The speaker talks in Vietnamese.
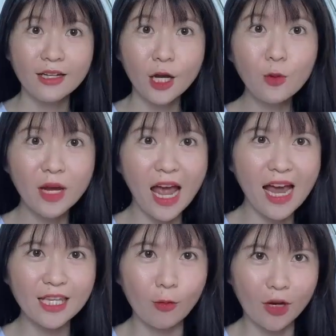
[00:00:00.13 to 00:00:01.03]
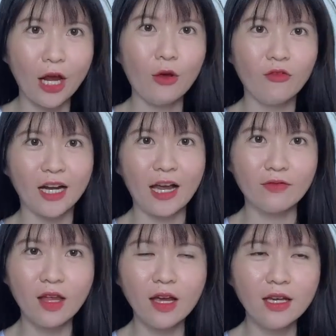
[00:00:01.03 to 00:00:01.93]
nếu bị ai chọc ghẹo và
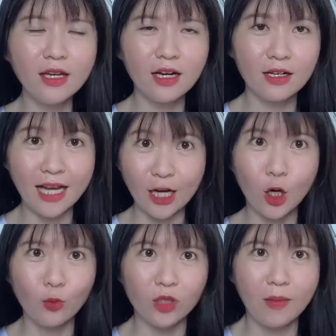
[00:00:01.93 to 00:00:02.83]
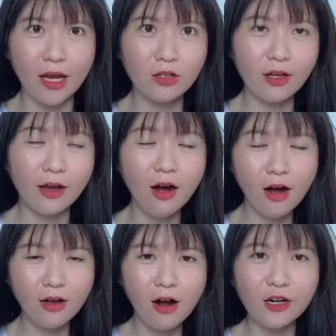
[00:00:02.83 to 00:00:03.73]
cảm thấy ờ, ngại ngùng thì bạn có thể
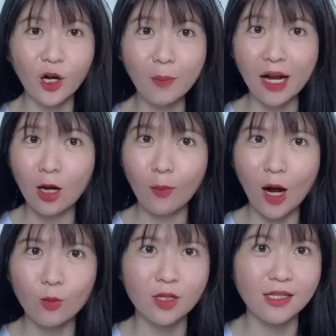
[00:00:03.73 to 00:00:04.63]
hơi hơi đỏ mặt hồng hồng